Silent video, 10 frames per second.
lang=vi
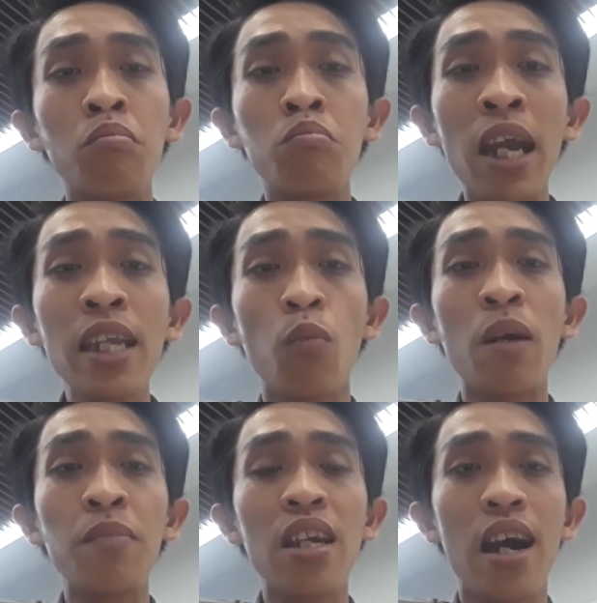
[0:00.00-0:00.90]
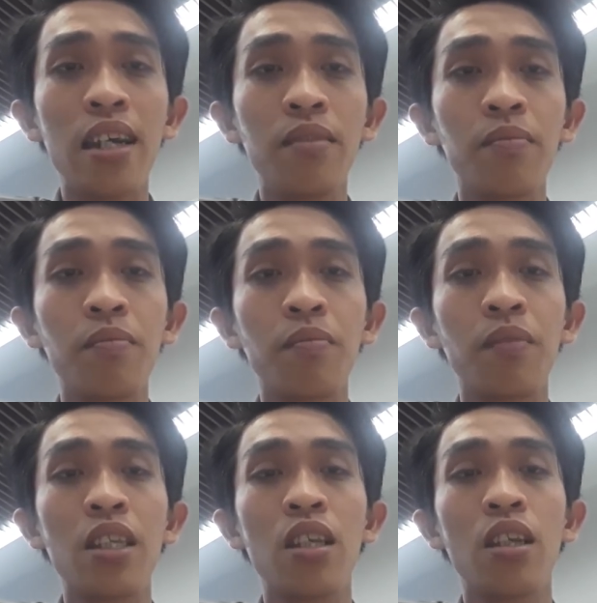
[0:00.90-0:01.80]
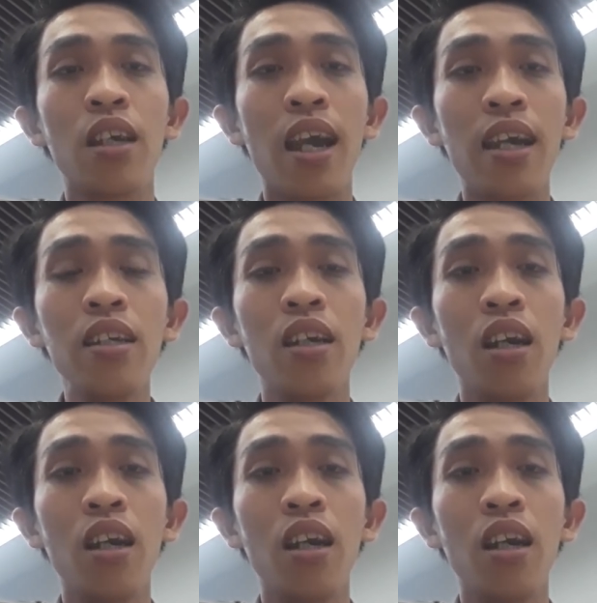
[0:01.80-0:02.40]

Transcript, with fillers: mấy chục năm trời hả